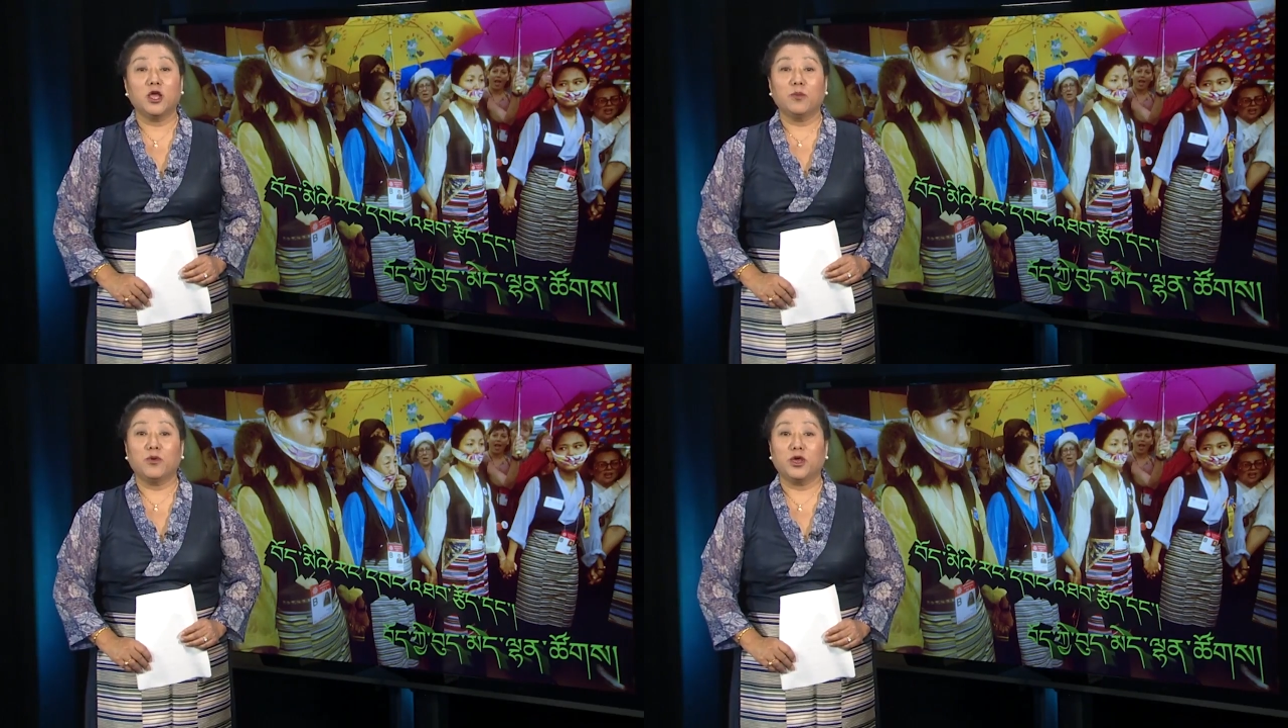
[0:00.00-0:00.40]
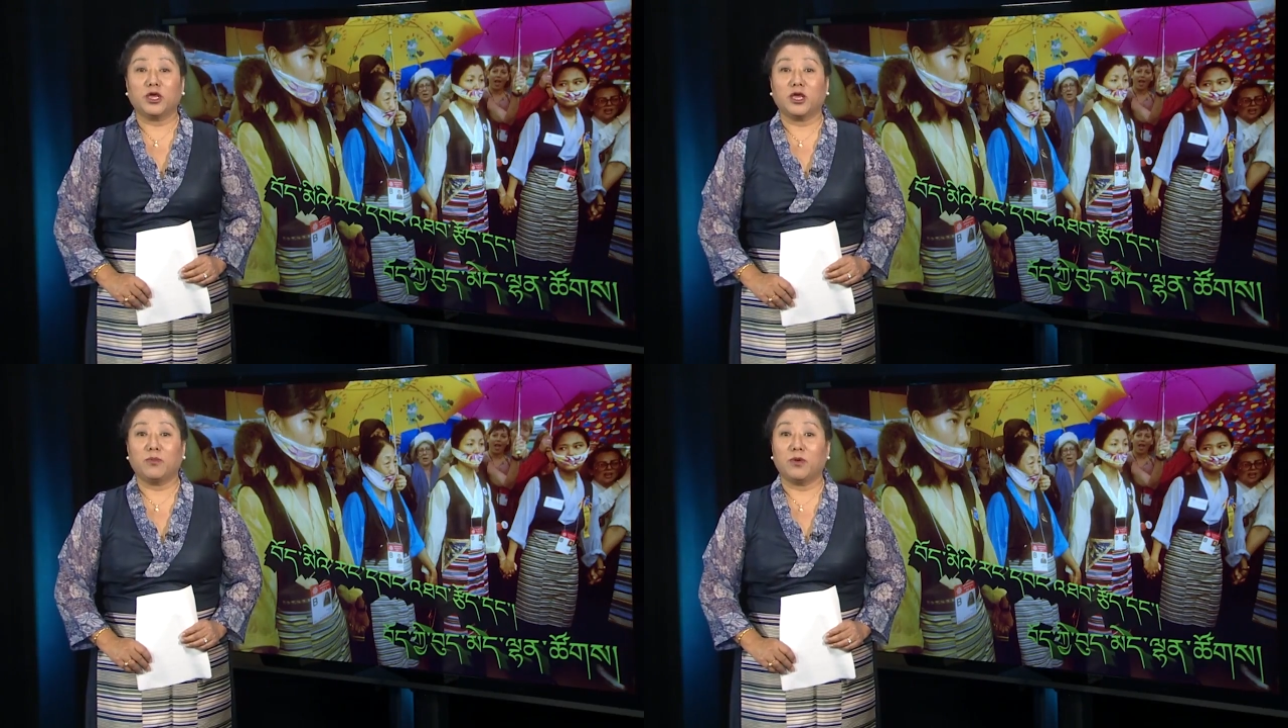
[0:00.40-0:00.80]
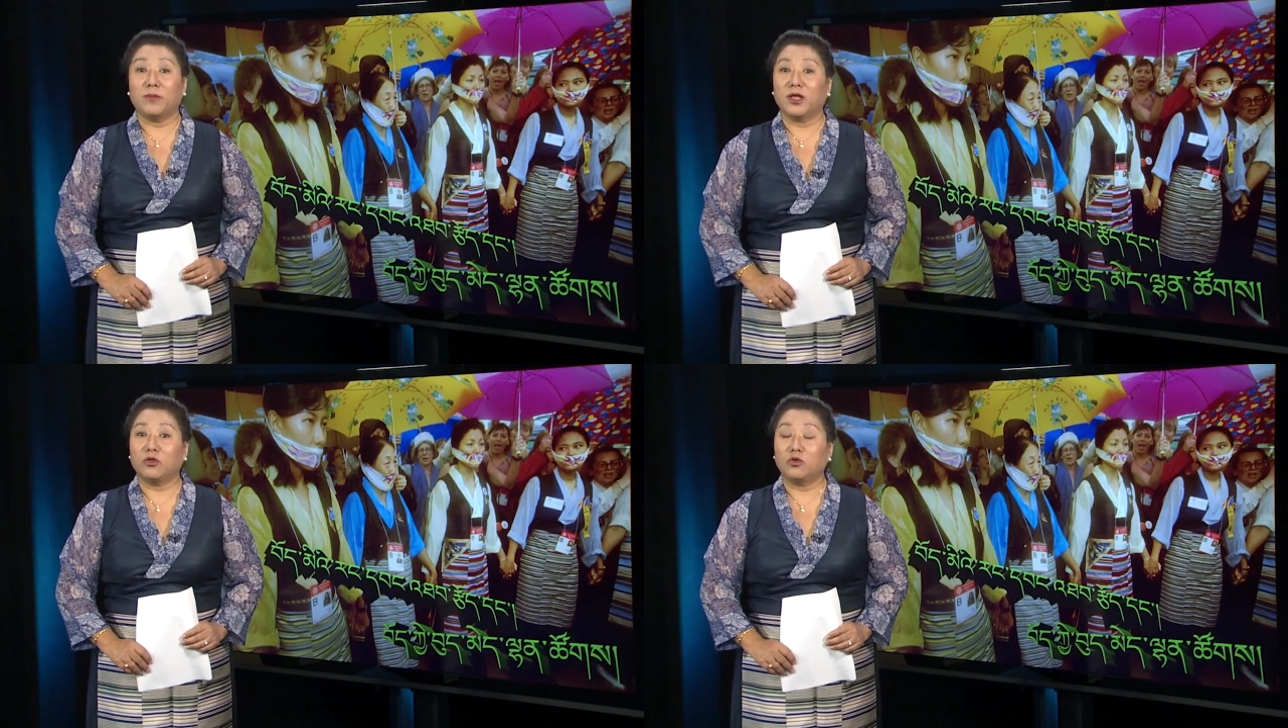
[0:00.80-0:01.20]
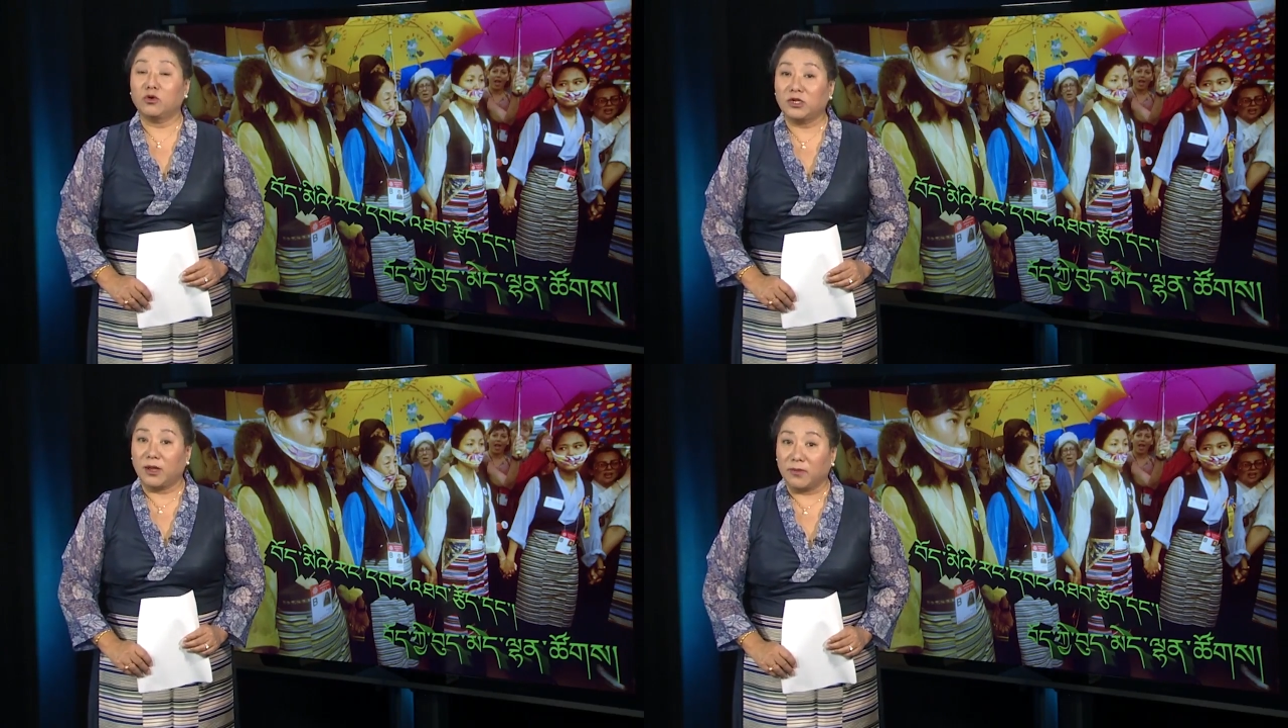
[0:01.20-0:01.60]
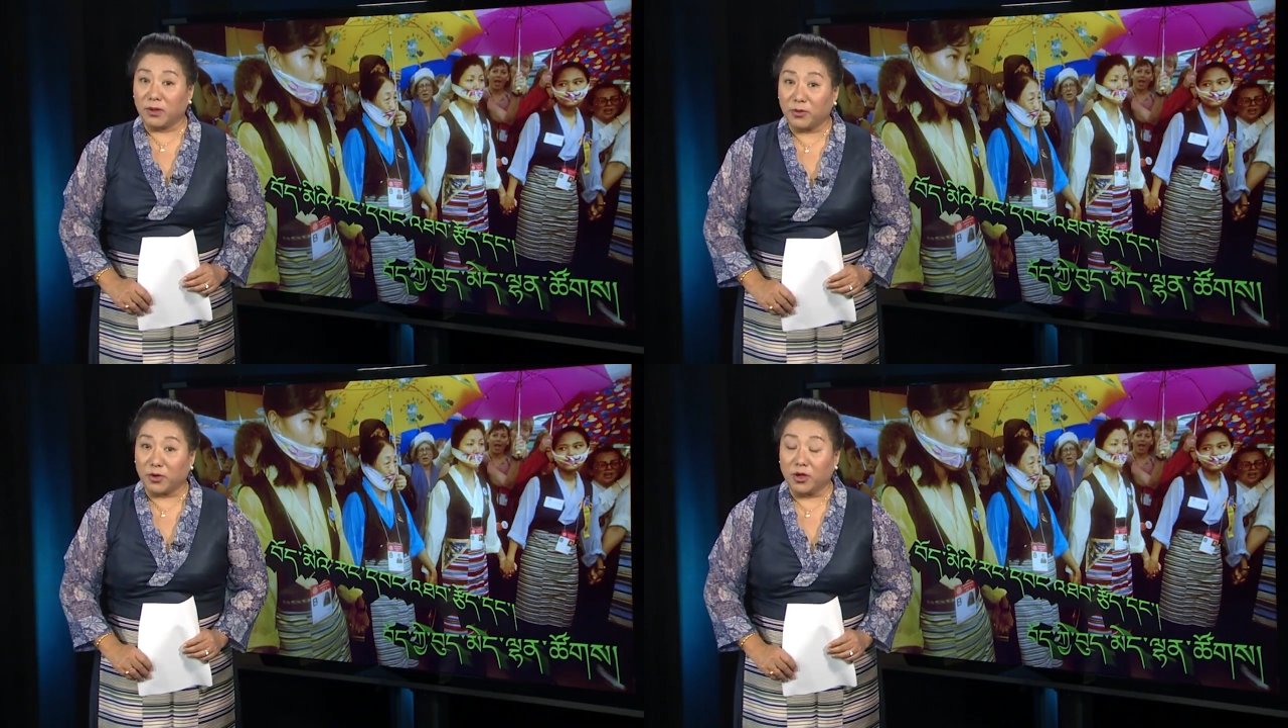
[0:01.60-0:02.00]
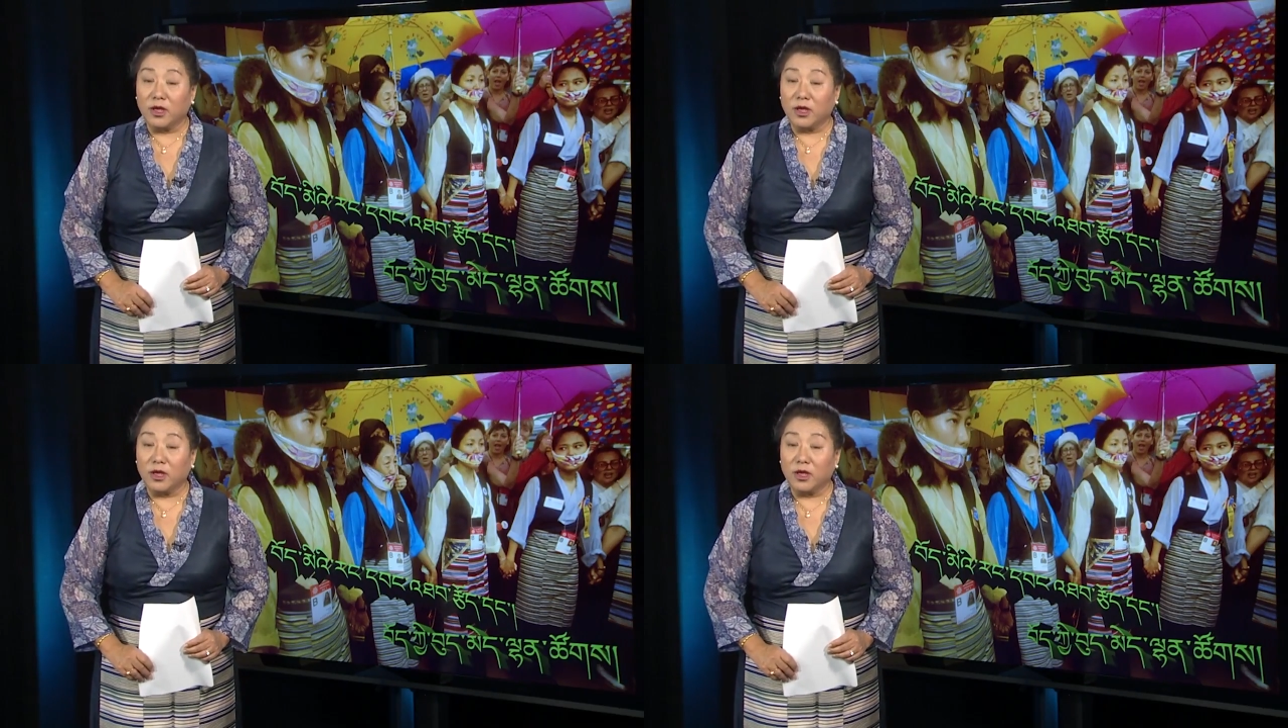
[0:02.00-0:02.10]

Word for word: 배기 배매 동자 멍부